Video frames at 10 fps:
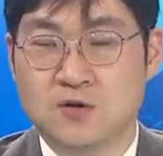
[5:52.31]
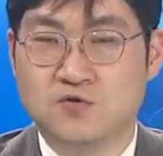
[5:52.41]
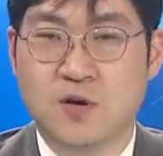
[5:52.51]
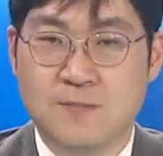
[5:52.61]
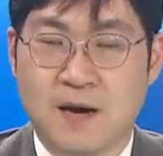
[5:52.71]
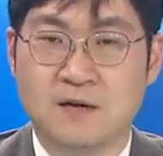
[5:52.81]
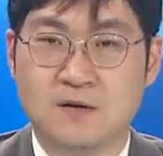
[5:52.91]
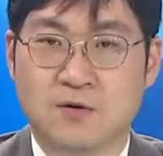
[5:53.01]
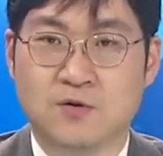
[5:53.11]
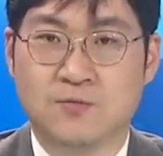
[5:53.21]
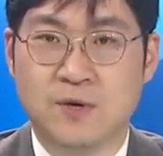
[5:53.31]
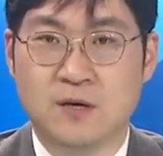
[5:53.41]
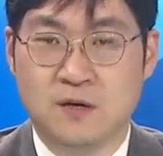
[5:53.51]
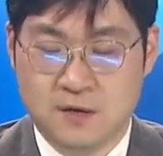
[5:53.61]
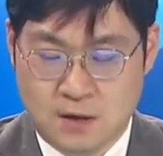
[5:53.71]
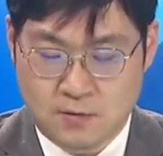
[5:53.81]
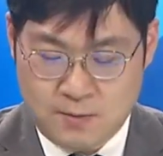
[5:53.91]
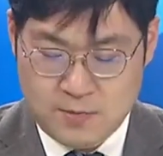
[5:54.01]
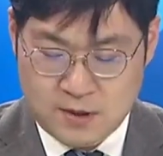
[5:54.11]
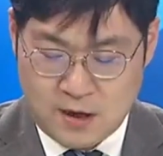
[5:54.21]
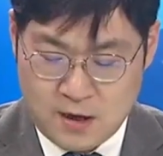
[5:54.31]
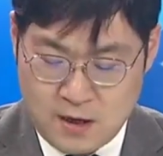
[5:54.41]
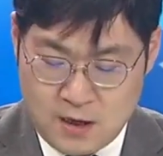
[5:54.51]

수사에 많은 어려움이 있다고 합니다.